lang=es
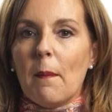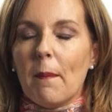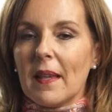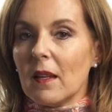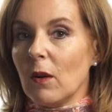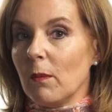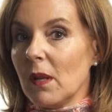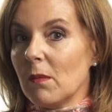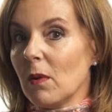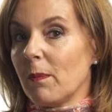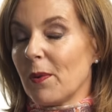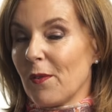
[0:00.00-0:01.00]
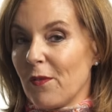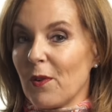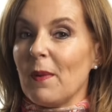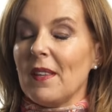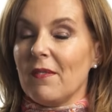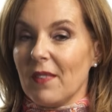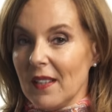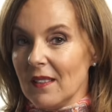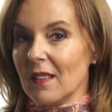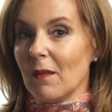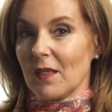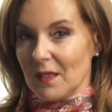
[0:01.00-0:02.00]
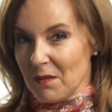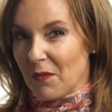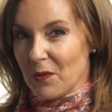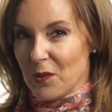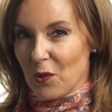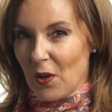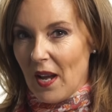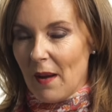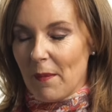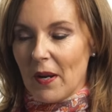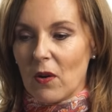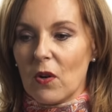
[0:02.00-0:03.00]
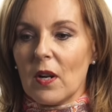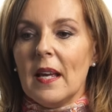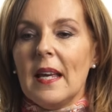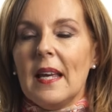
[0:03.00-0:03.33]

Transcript: más de lo mismo pero de forma diferente, a ver si me funcionaba mejor.